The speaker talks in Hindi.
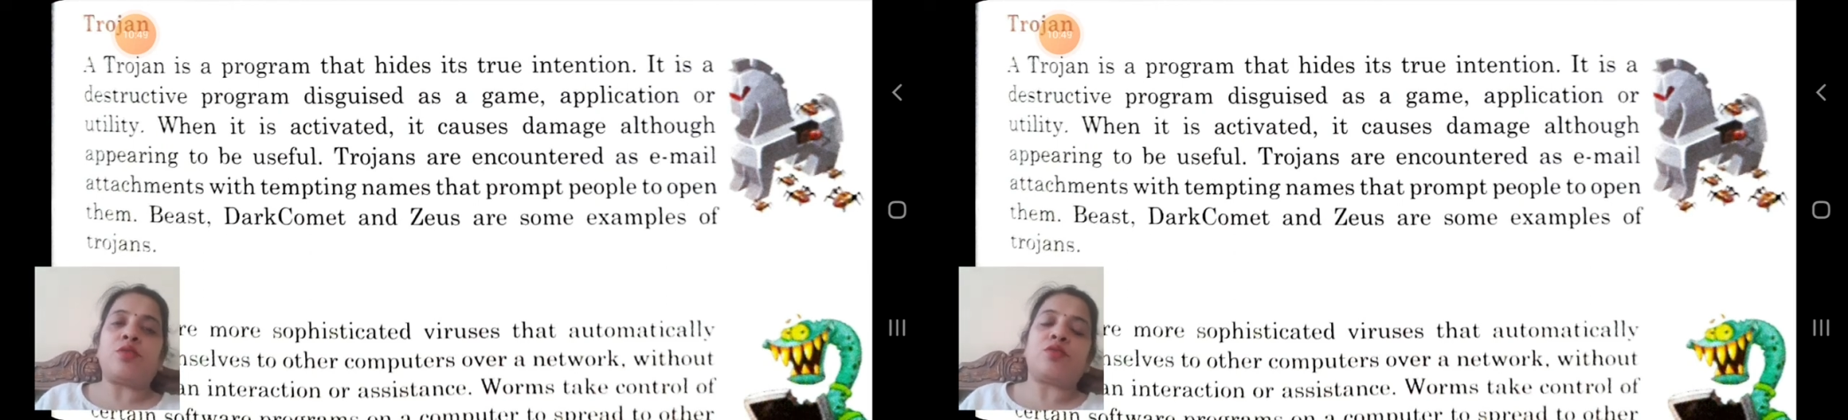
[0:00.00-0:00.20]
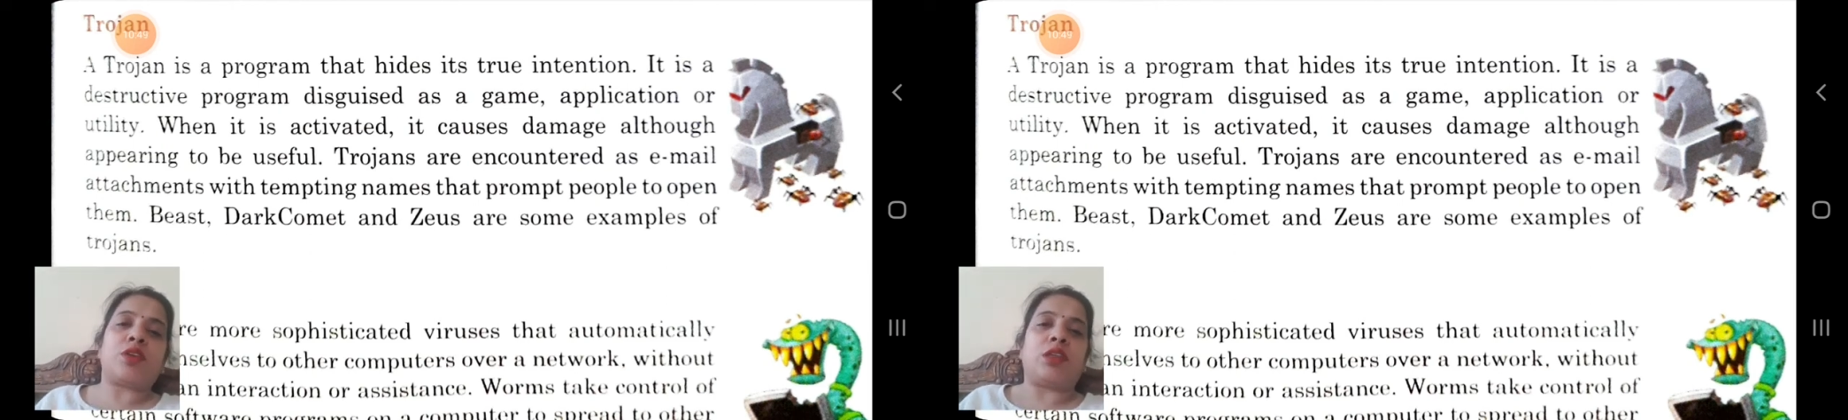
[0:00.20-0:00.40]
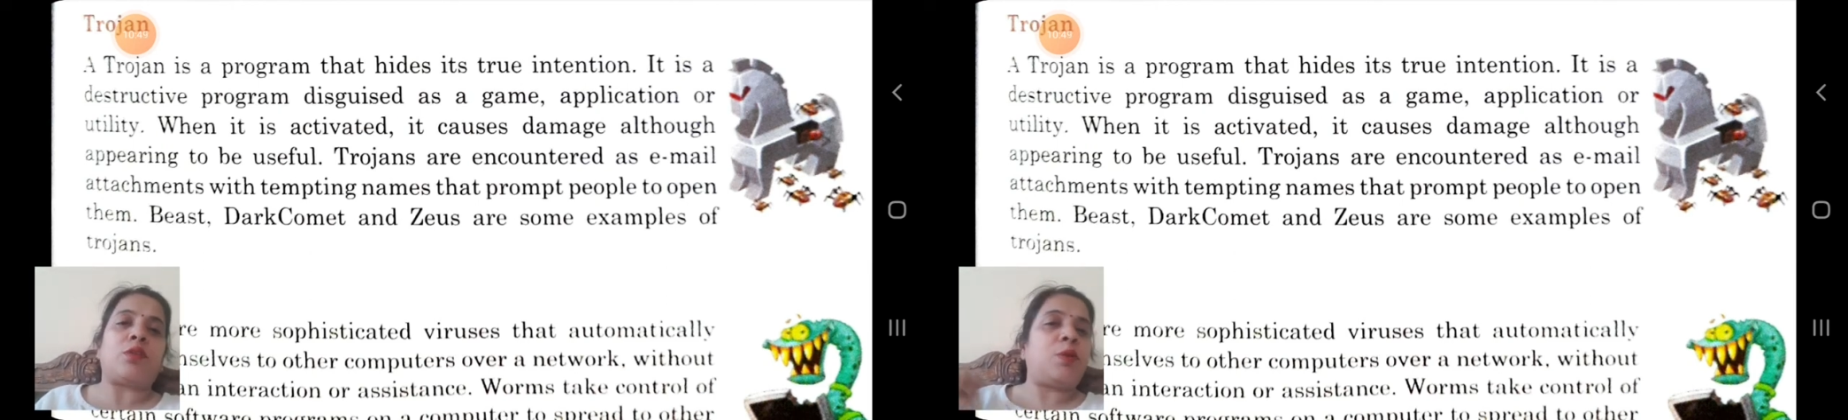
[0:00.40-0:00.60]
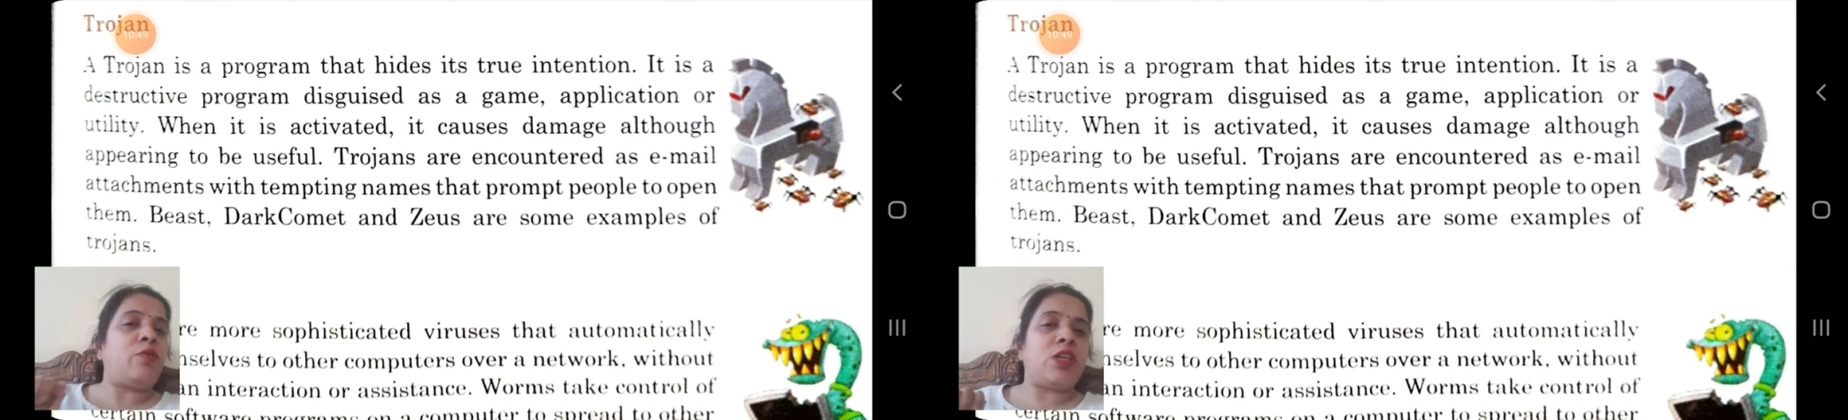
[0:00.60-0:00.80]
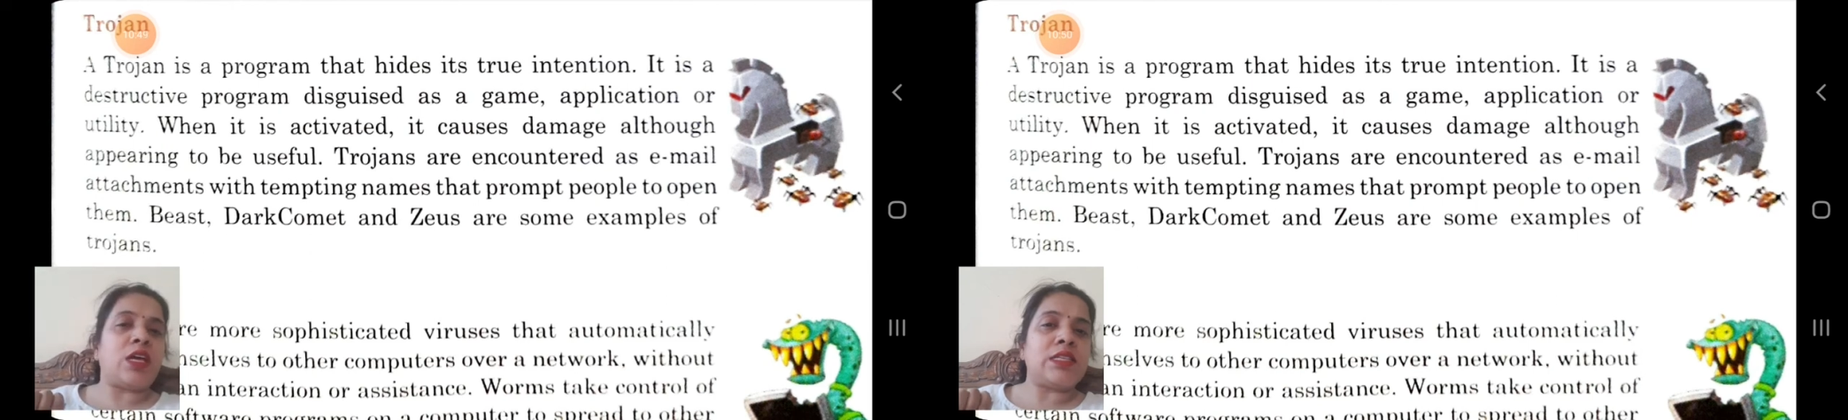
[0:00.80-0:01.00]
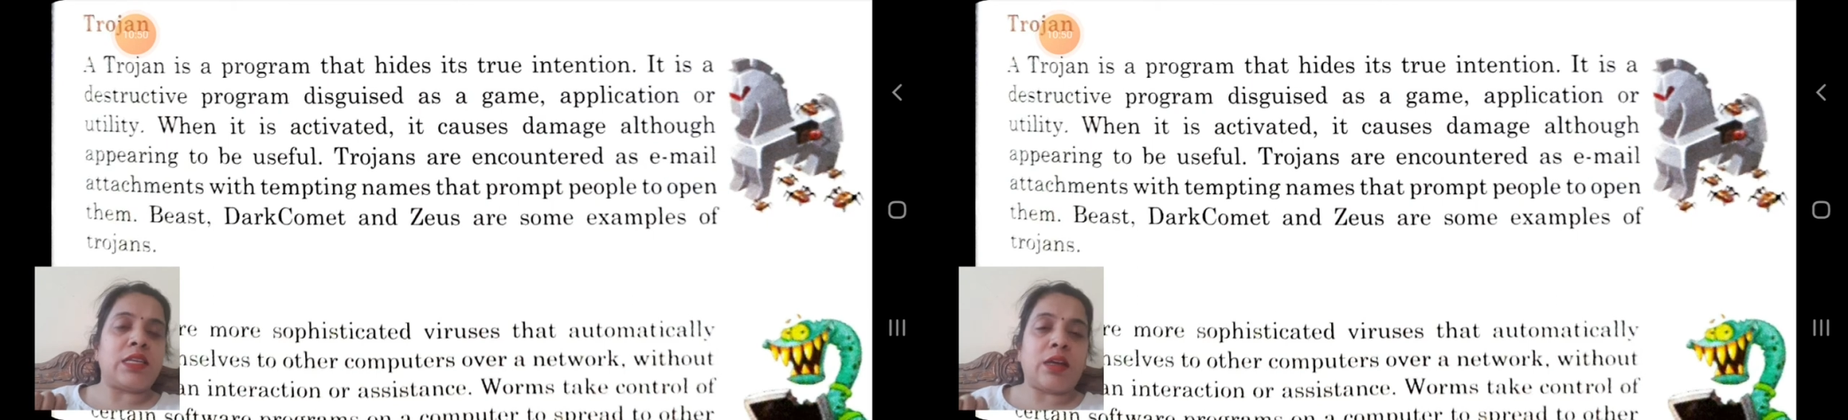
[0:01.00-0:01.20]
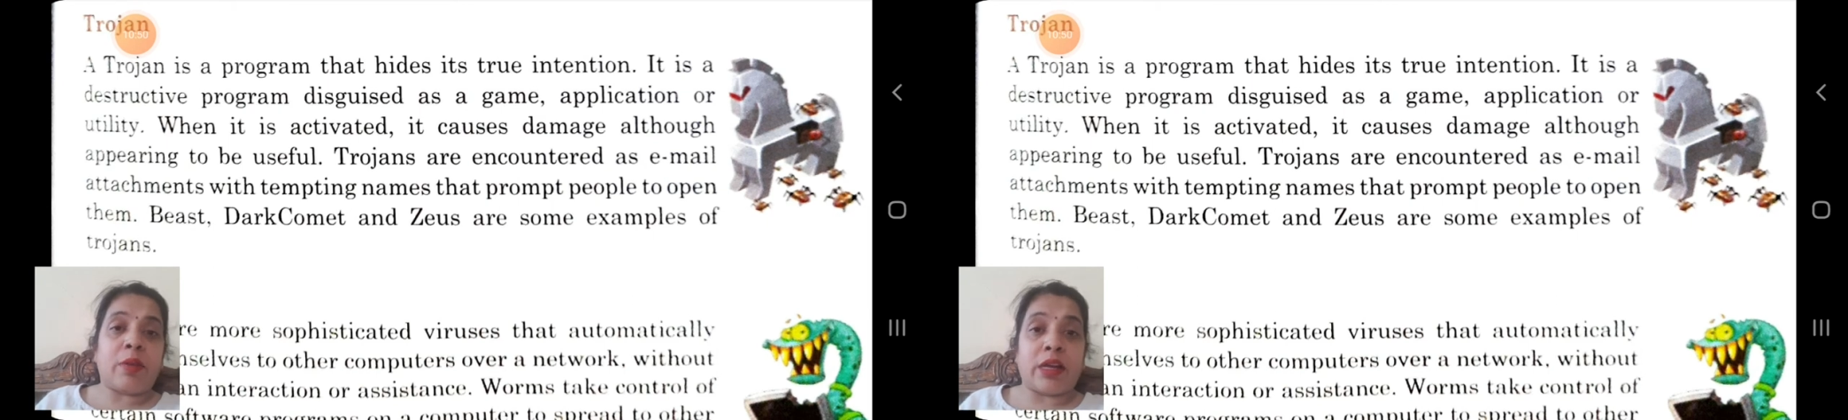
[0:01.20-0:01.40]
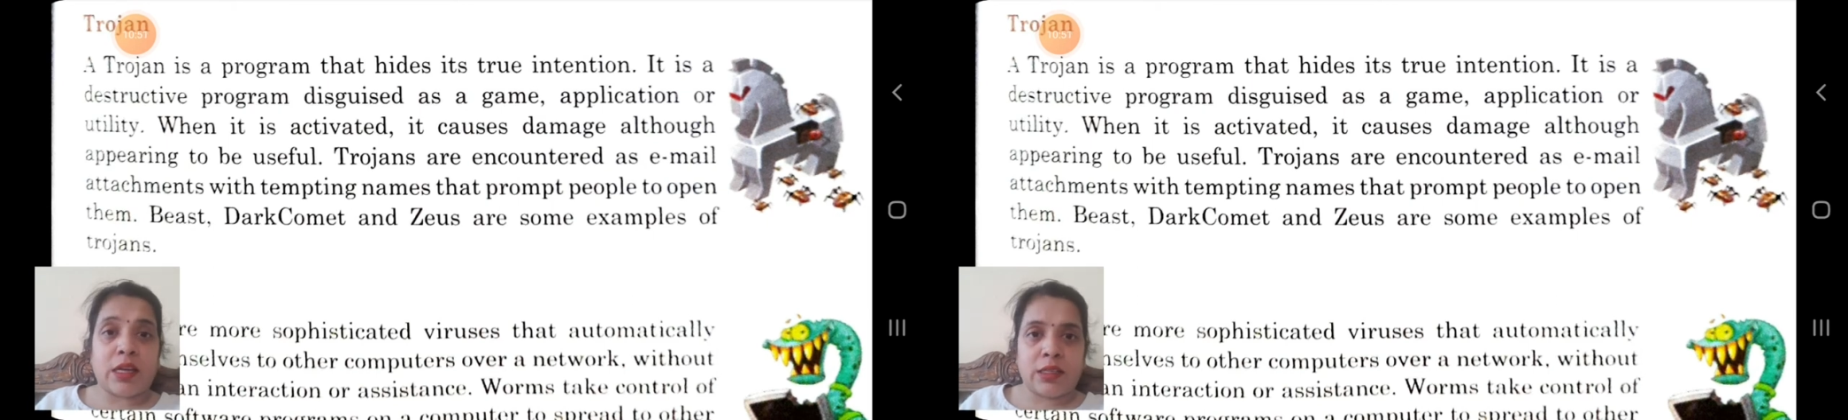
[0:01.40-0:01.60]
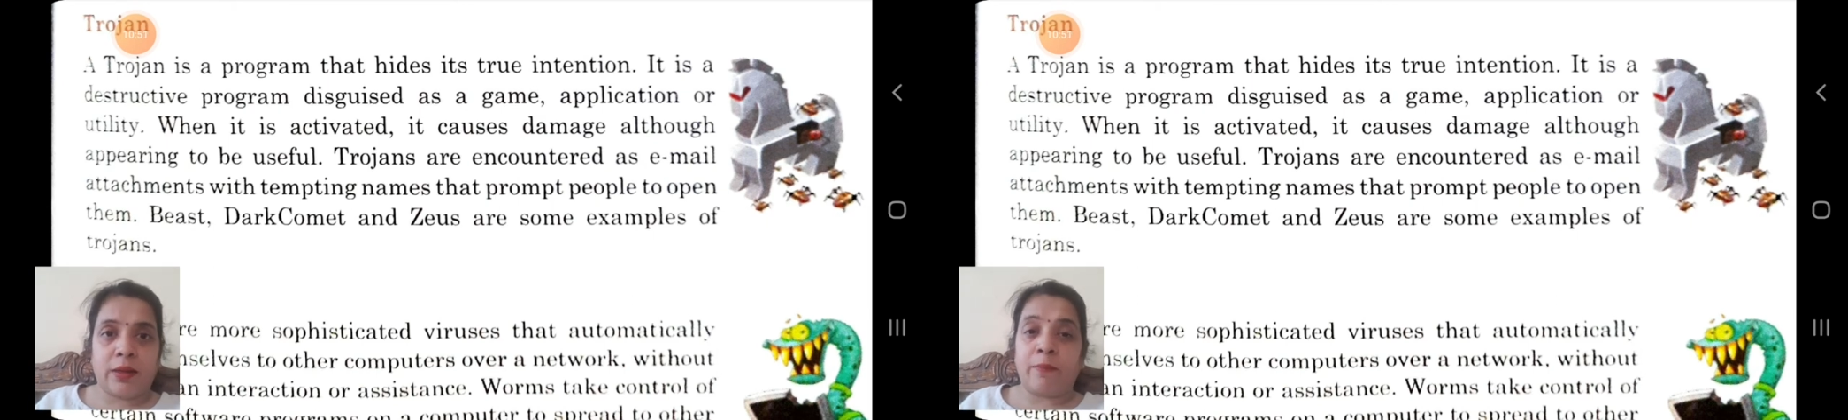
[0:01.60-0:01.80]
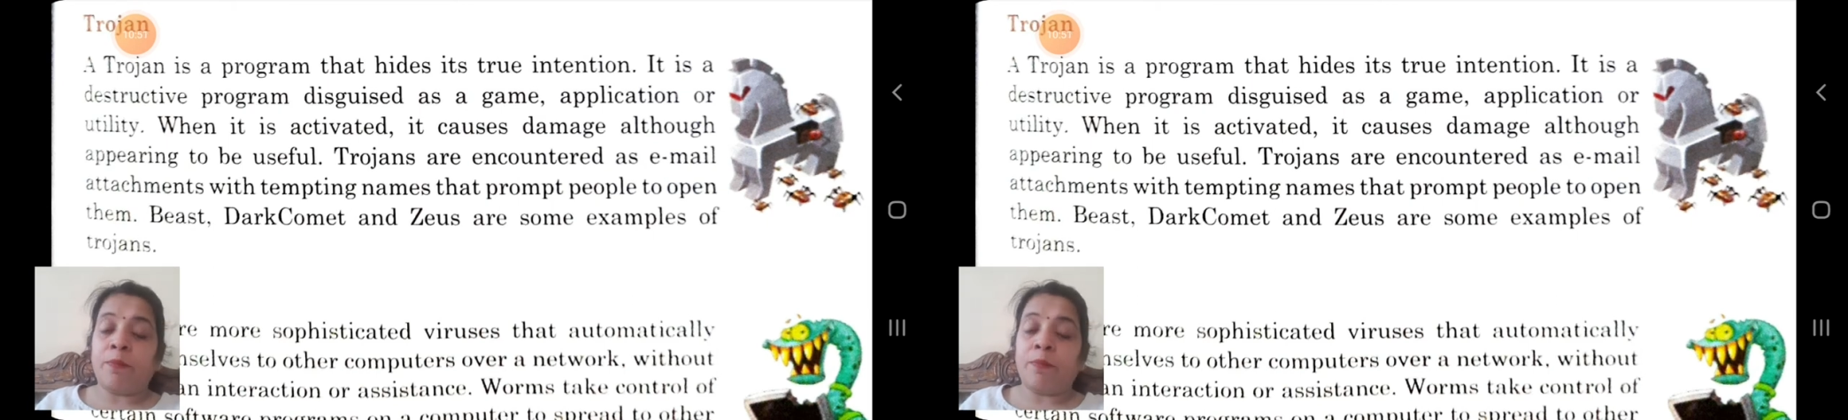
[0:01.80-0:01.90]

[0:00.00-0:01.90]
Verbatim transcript: और उसके अंदर अपनी विशाल सेना बैठा दी